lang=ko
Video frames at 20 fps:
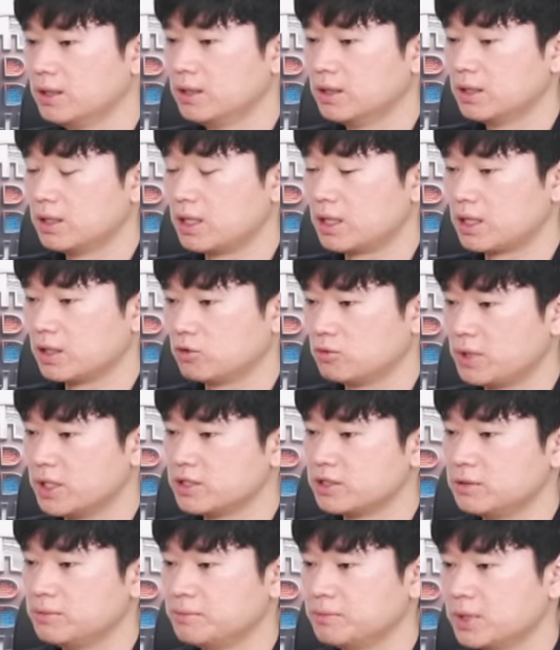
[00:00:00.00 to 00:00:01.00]
아까도
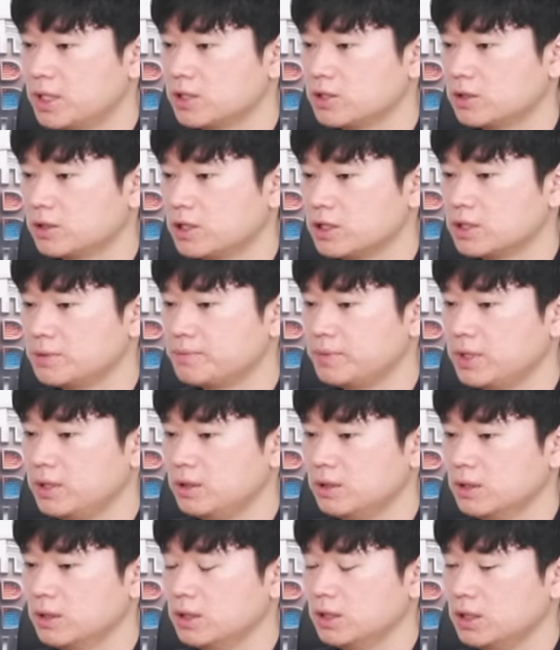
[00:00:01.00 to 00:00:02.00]
말씀하셨다시피
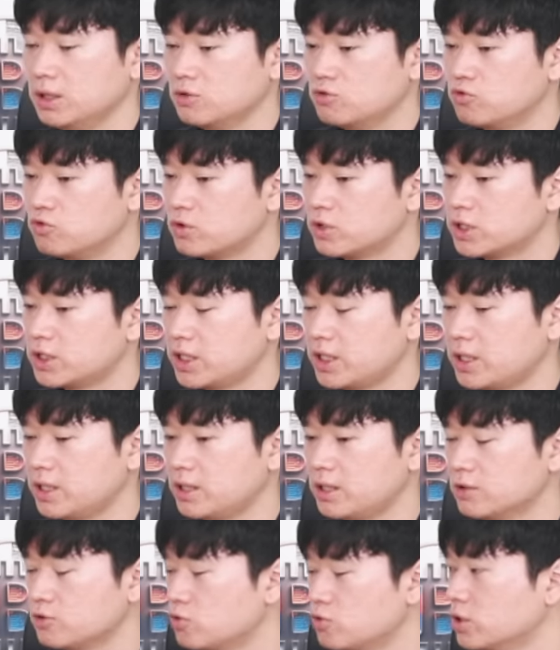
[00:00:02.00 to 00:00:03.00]
이
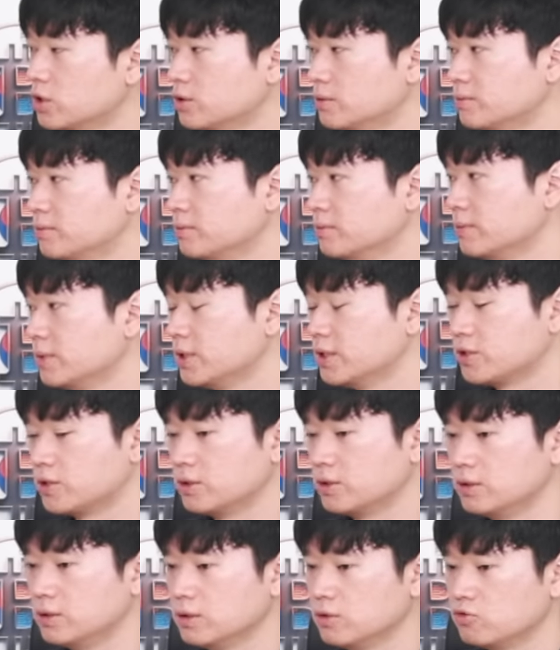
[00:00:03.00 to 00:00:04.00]
국제
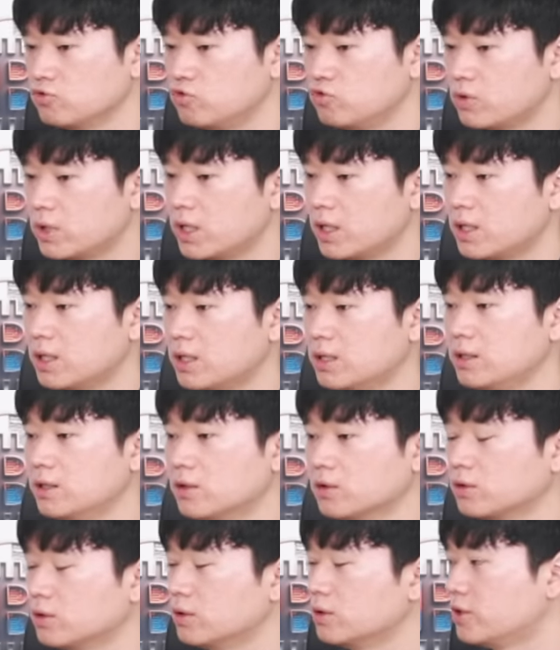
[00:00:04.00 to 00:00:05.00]
송금에서는 국가 간의
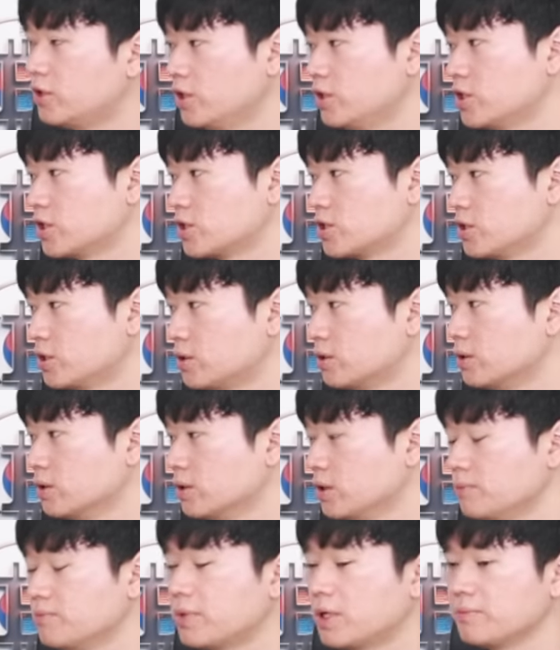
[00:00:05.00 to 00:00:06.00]
어떤
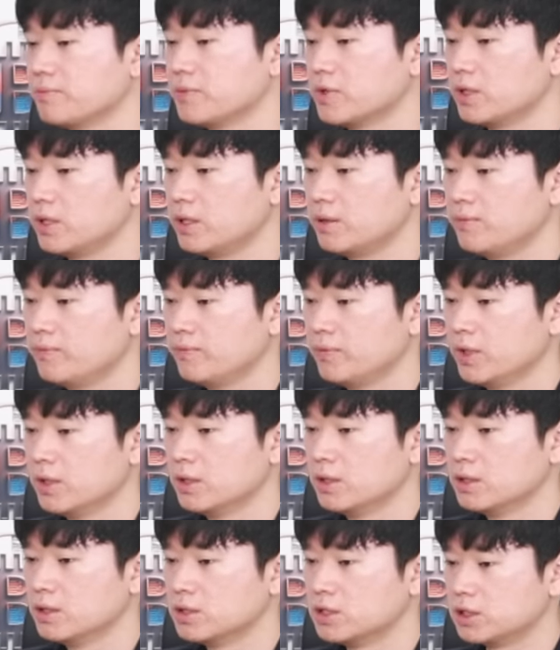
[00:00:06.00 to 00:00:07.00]
트랜잭션인 반면에
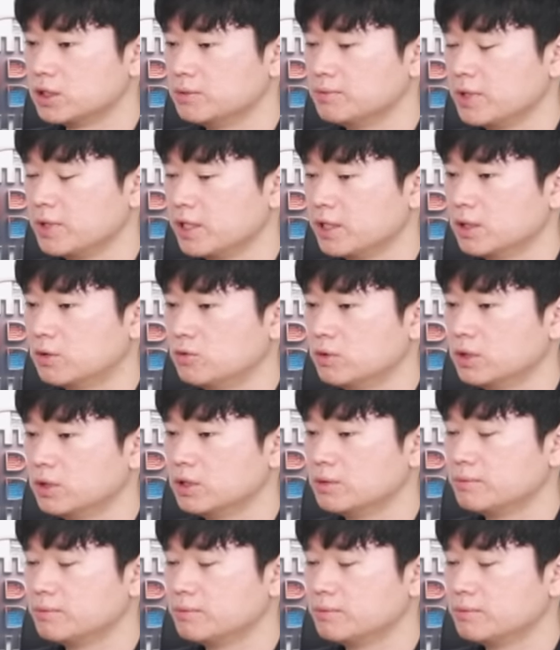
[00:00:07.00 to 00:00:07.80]
지금 얘기하고 있는